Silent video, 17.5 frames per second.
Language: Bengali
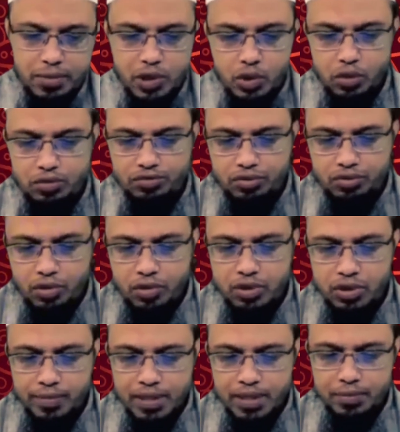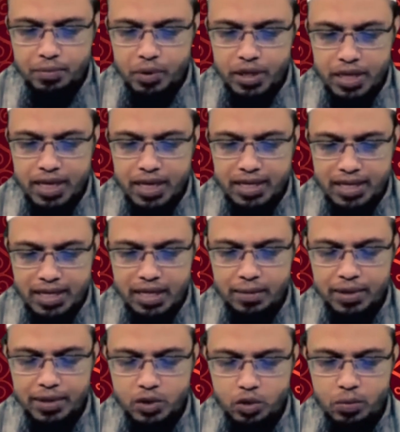তাই আমি শুধু ফরজ নামাজ পড়ি এতে কি
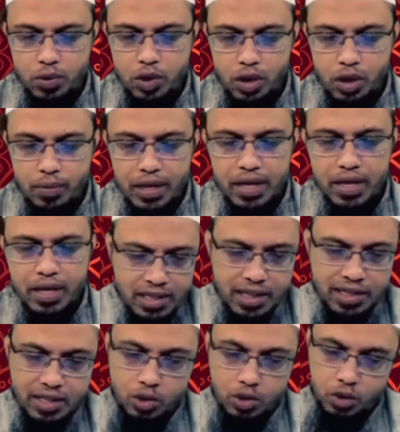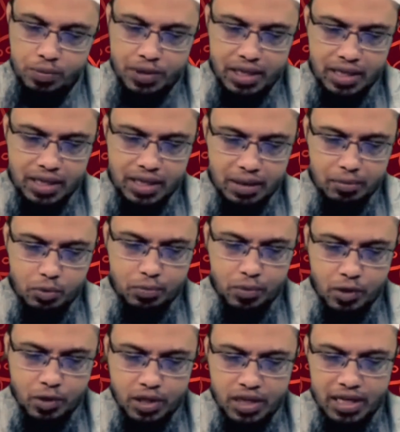নামাজ কবুল হবে টাকাতে ছবি থাকে
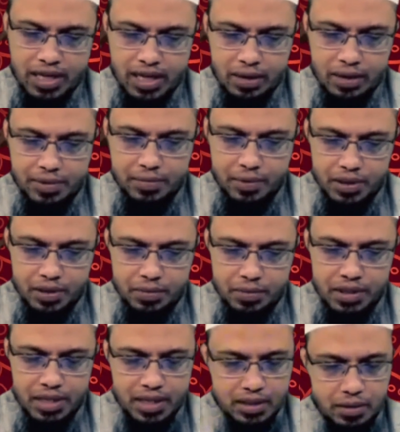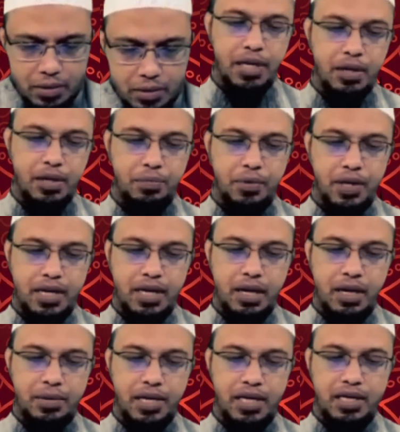বুক পকেটে রেখে নামাজ পড়া যাবে কিনা বিয়ের পরে
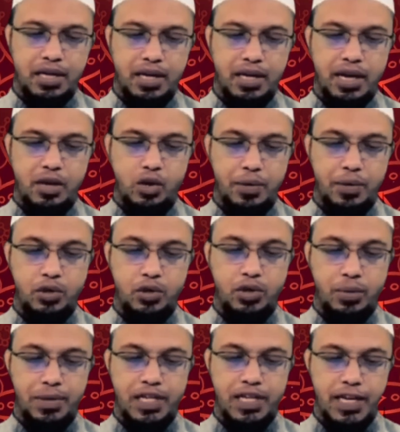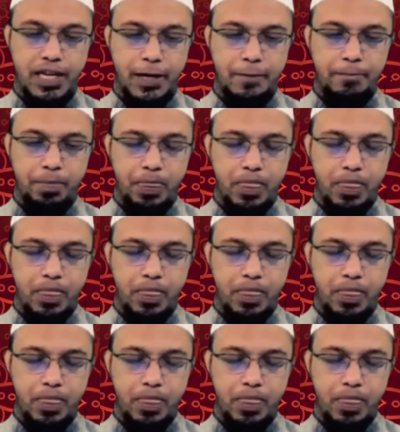কাবিনের টাকা কমানো যাবে হবে কি